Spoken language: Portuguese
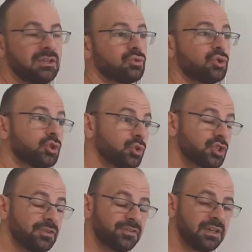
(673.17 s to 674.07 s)
Isso
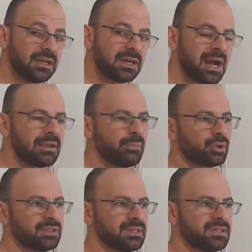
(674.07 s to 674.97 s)
justifica a
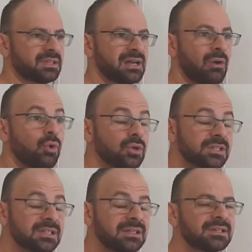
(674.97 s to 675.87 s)
importância da
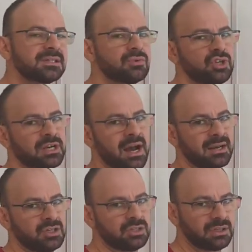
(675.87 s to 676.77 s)
oscilação de
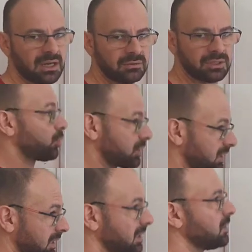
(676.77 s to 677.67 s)
carga de trem,
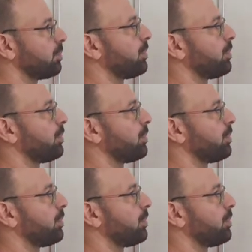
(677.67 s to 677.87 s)
porque eu